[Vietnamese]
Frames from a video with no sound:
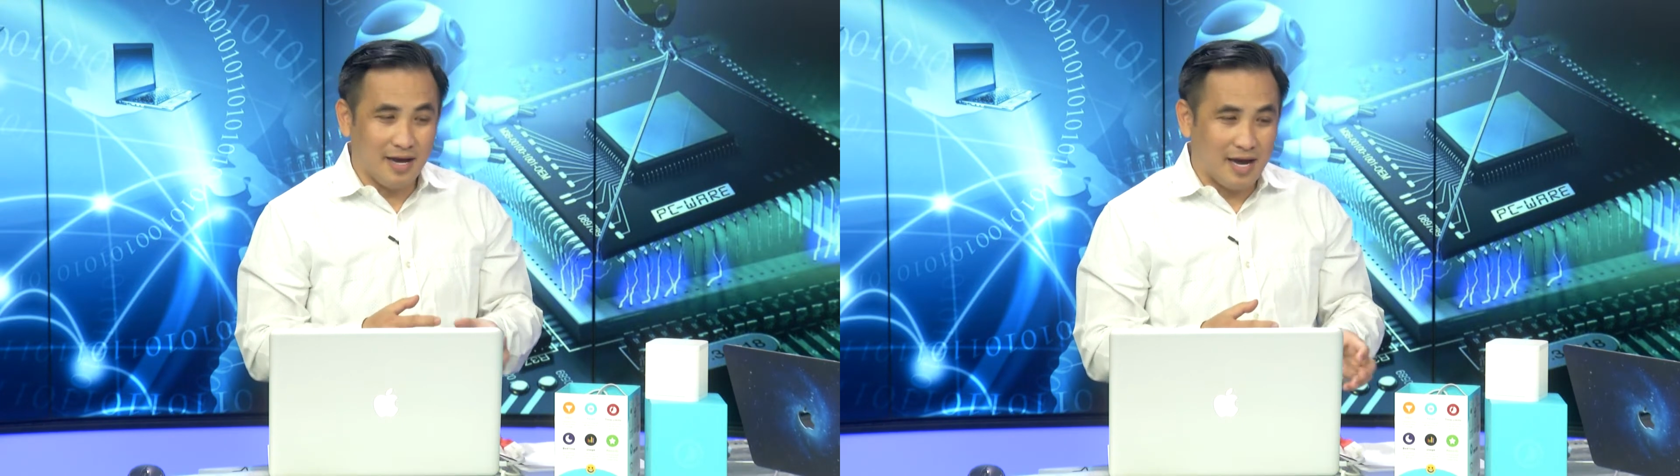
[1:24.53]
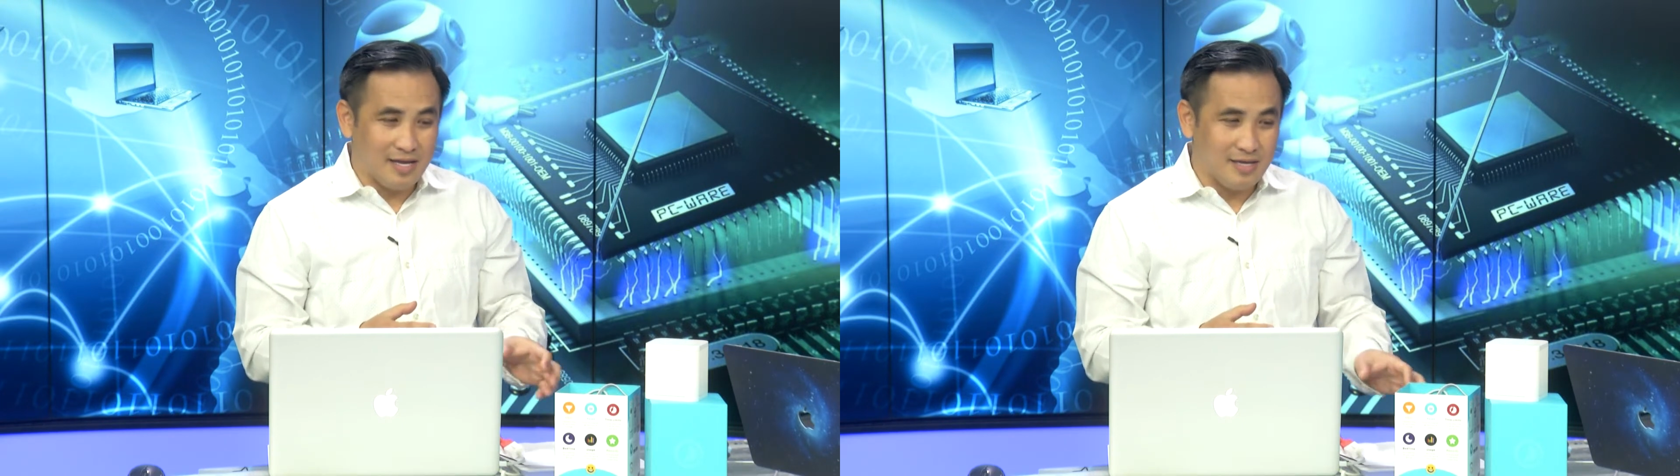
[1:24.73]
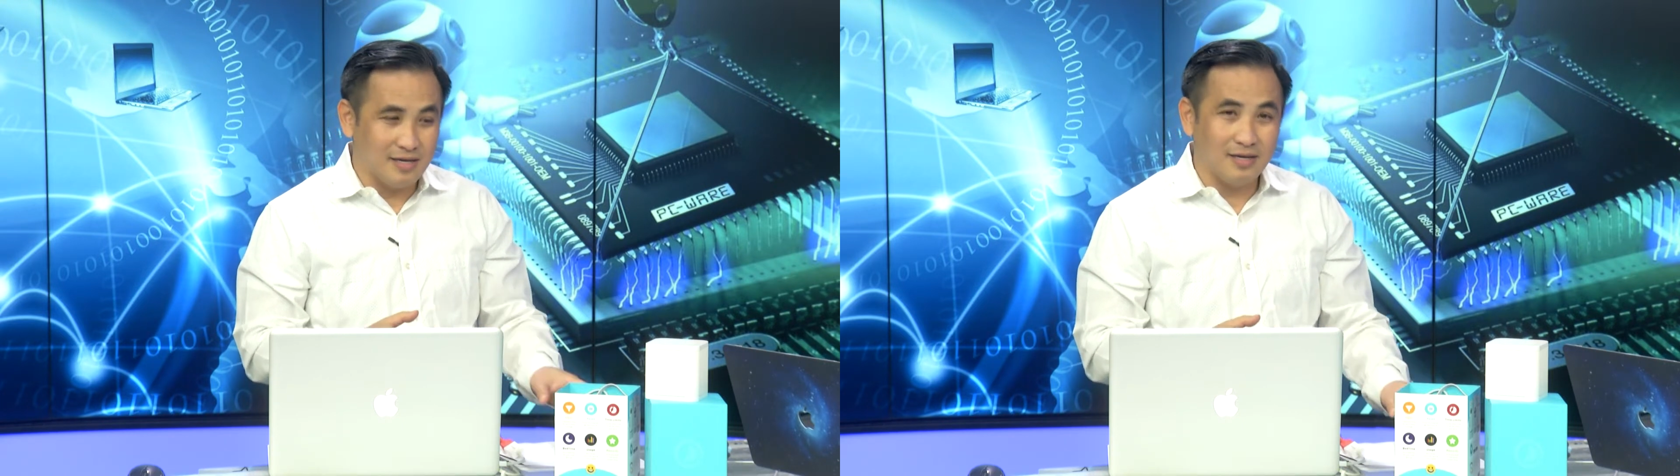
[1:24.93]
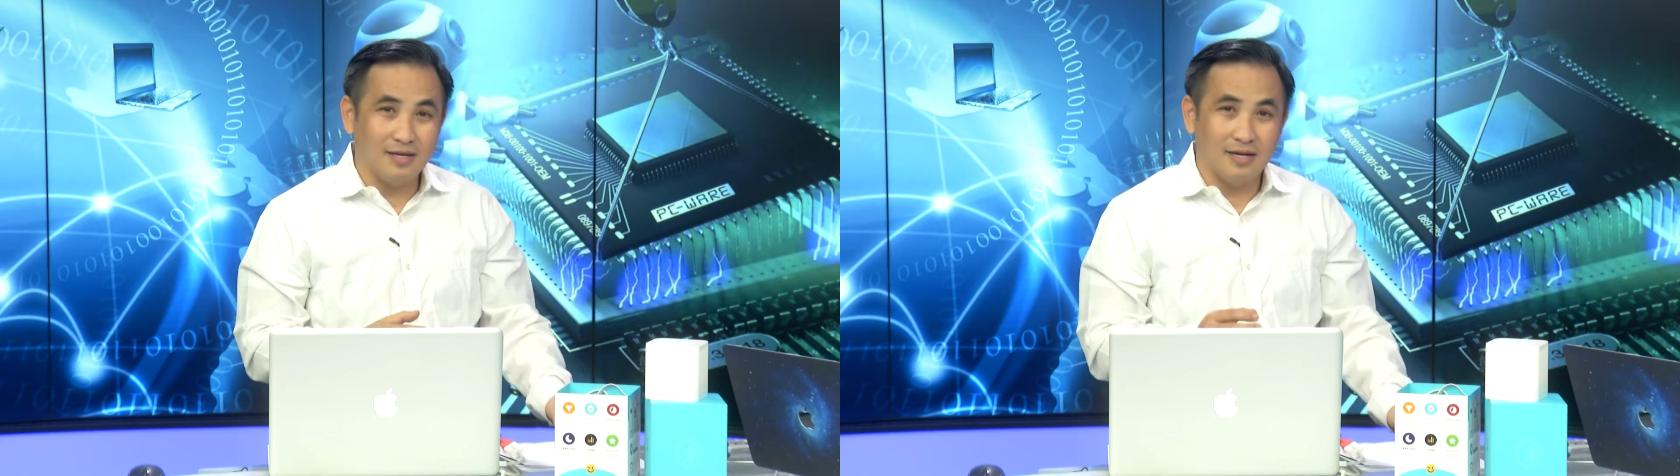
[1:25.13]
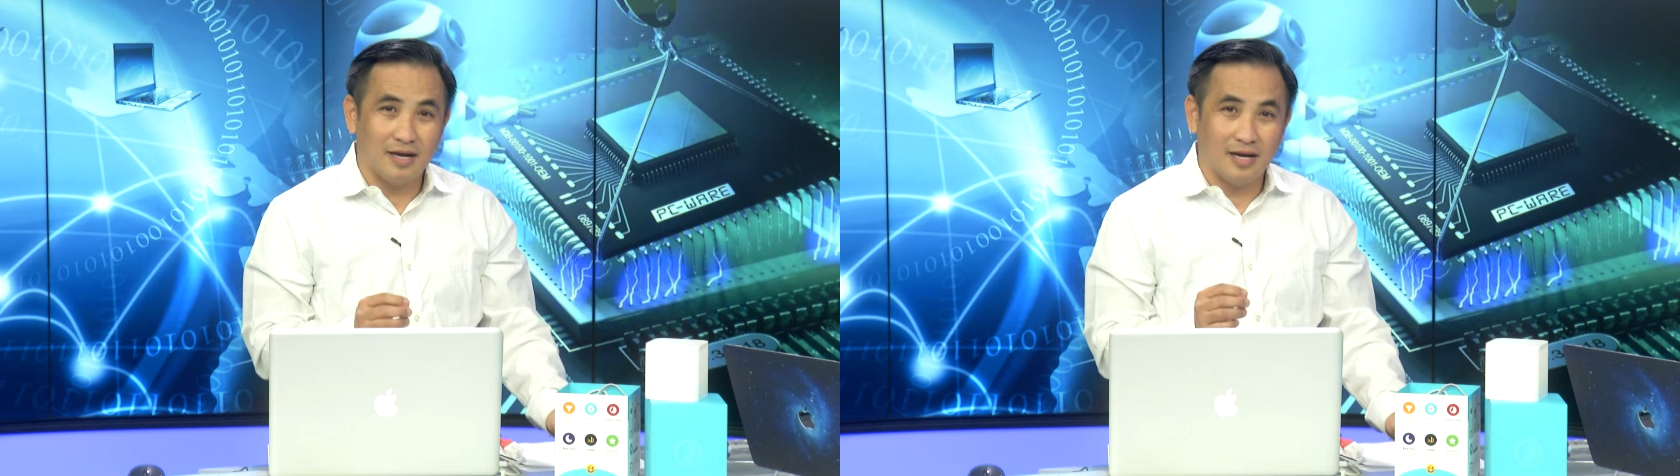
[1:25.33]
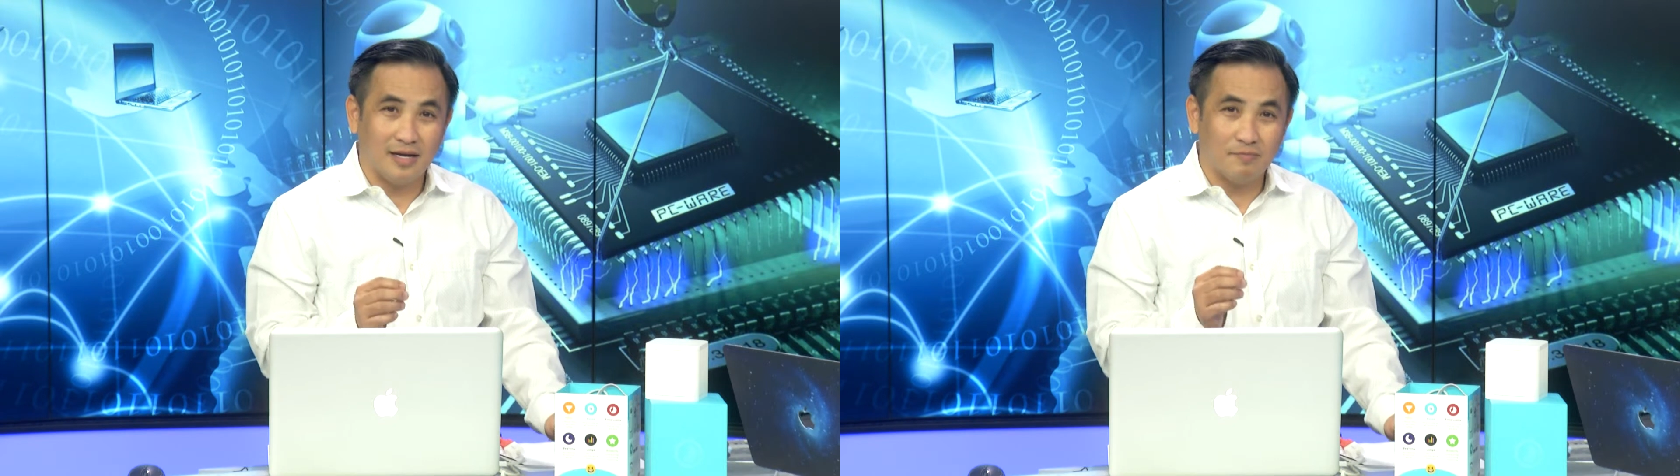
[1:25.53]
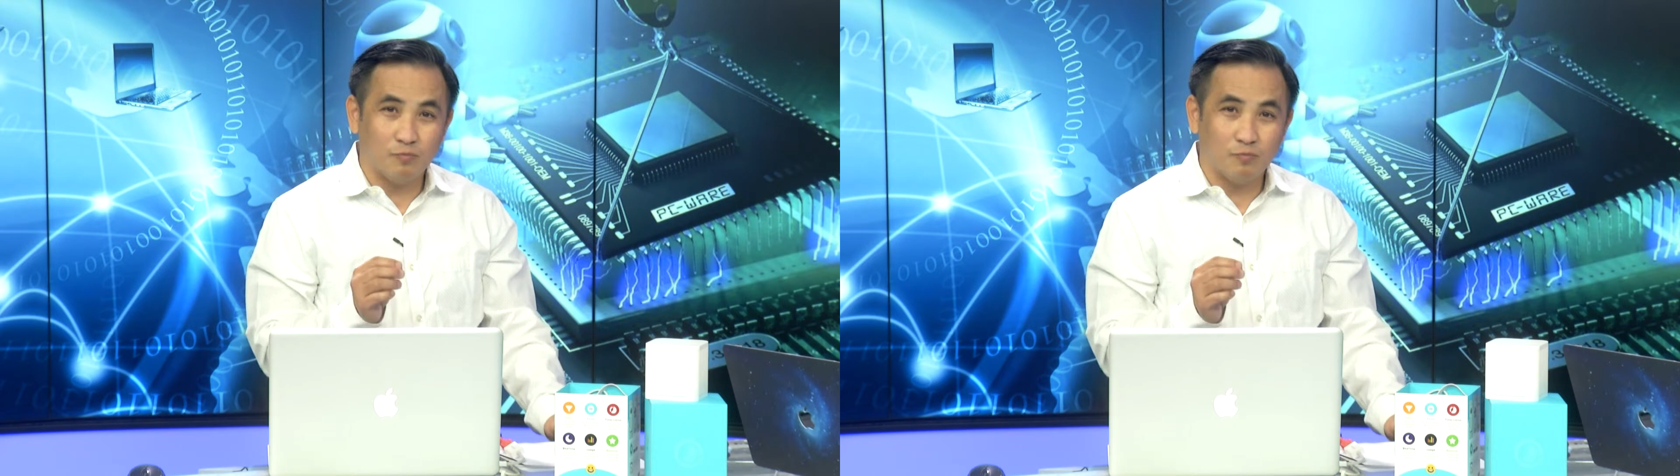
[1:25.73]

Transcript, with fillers: cả những à,